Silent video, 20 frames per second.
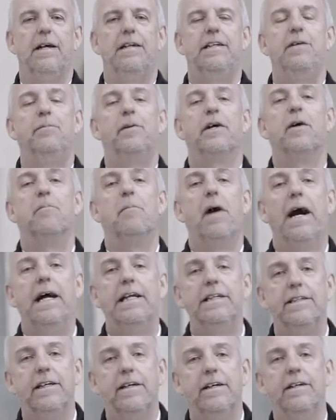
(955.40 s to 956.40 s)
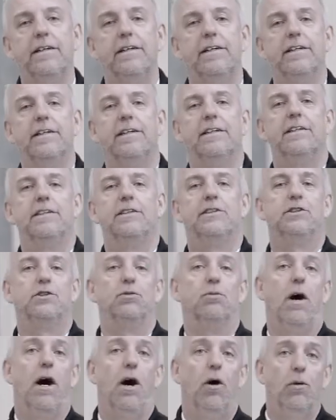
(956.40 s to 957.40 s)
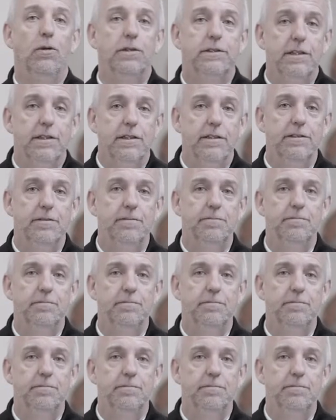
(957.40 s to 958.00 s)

Liebe Gemeinde zu Hause,